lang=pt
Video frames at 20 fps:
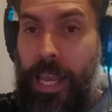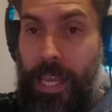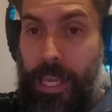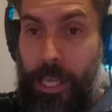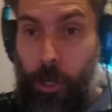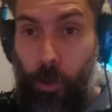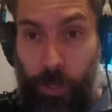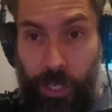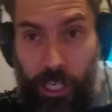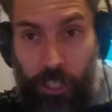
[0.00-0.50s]

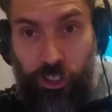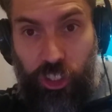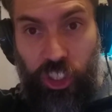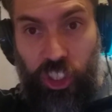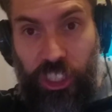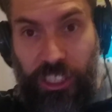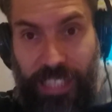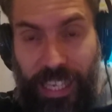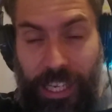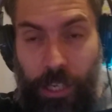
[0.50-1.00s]
E o que a
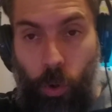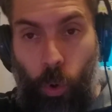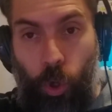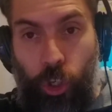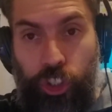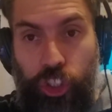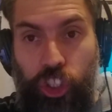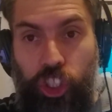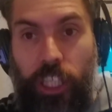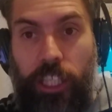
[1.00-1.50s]
gente tem
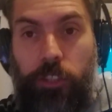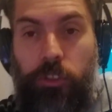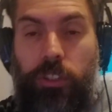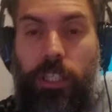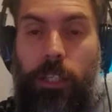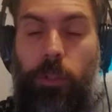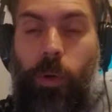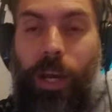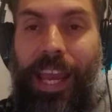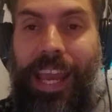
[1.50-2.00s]
hoje de
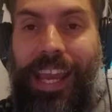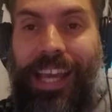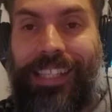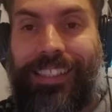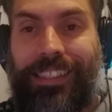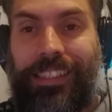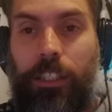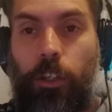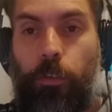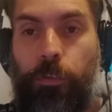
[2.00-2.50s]
resultado
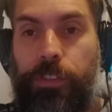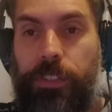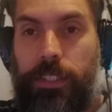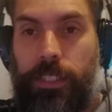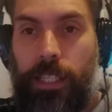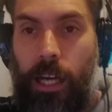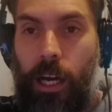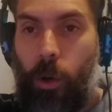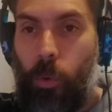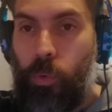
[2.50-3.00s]

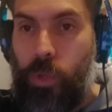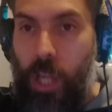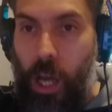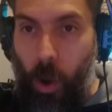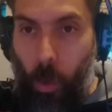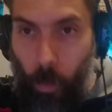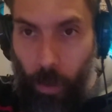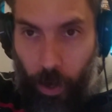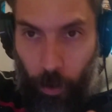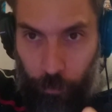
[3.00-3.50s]
extraoficial,
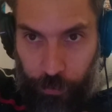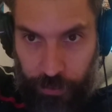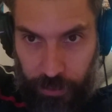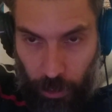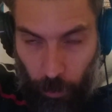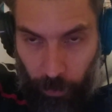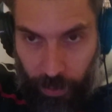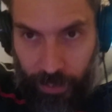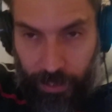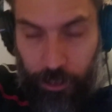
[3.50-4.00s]
não é
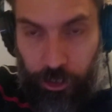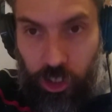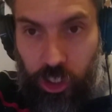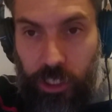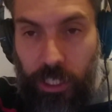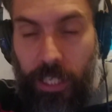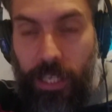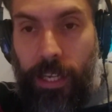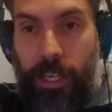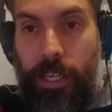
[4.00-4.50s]
oficial ainda, a gente
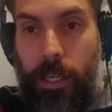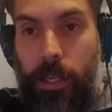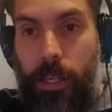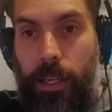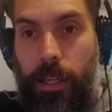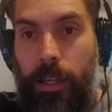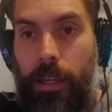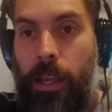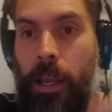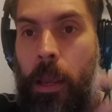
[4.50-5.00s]
tem
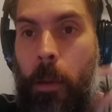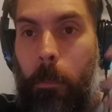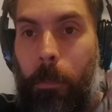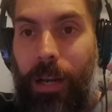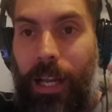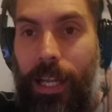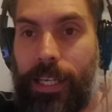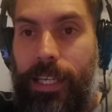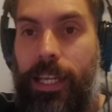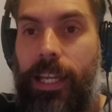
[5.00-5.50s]
aí
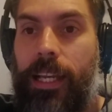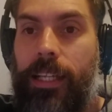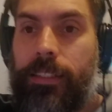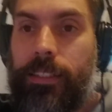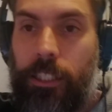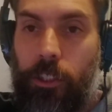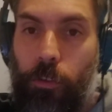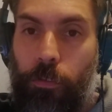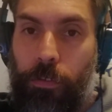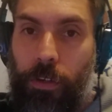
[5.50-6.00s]
planilhas
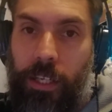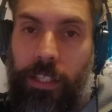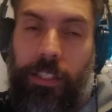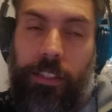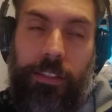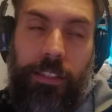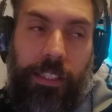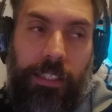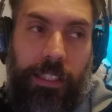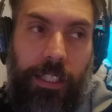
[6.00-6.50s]
sendo
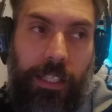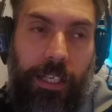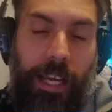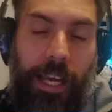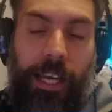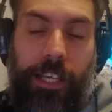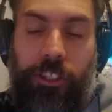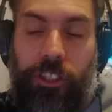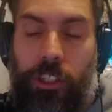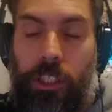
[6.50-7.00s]
feitas na
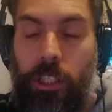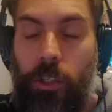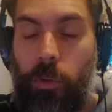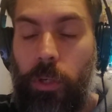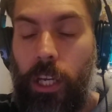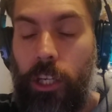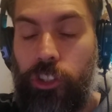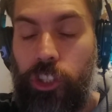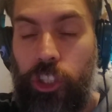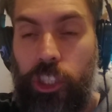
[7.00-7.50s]
internet e o
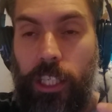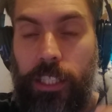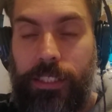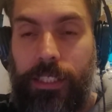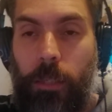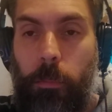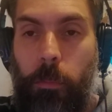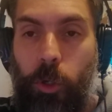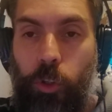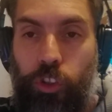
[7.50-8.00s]
que a gente
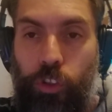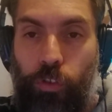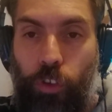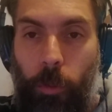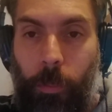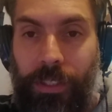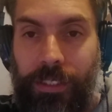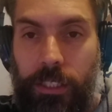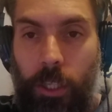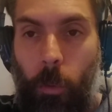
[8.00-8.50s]
recebeu de
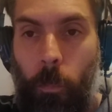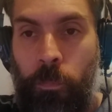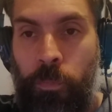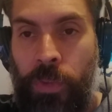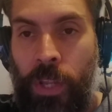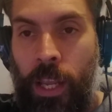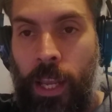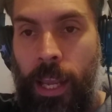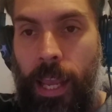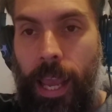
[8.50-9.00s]
informação
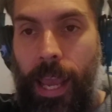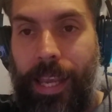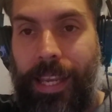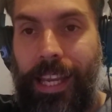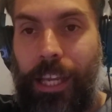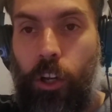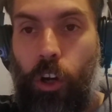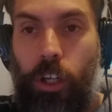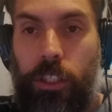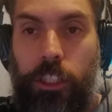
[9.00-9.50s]
é que
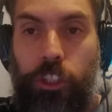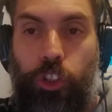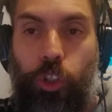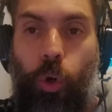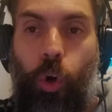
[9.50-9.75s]
a nota de